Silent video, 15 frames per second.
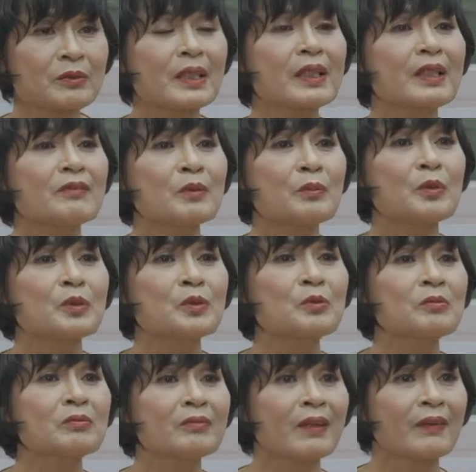ta cần phải bổ
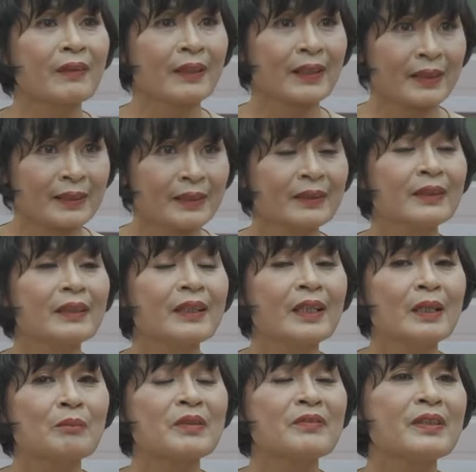sung vào hàng ngày
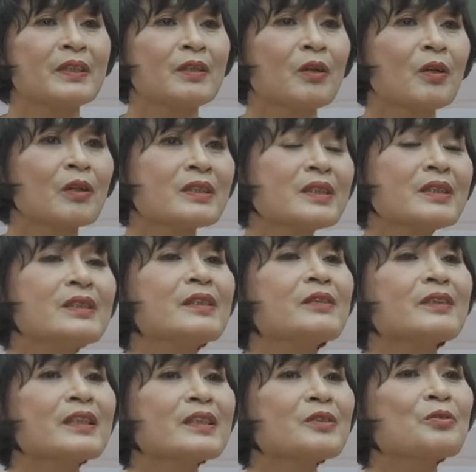bởi vì nó có rất là nhiều
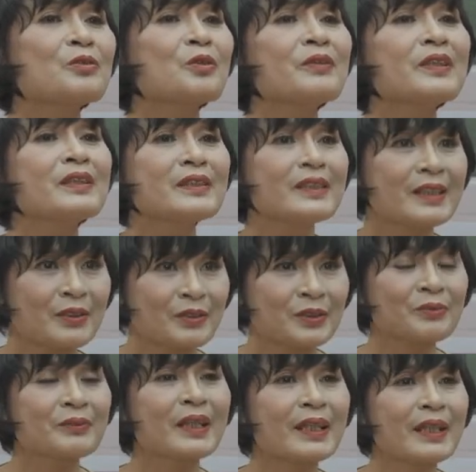tác dụng đối với cơ thể của
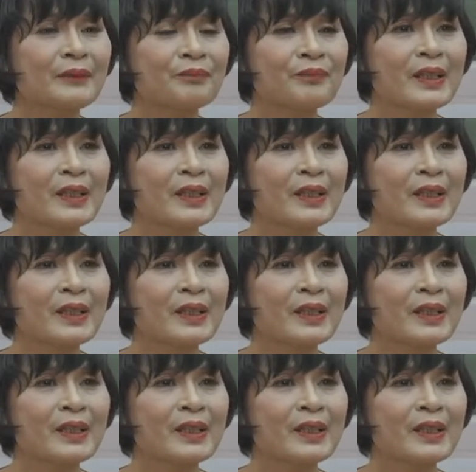chúng ta.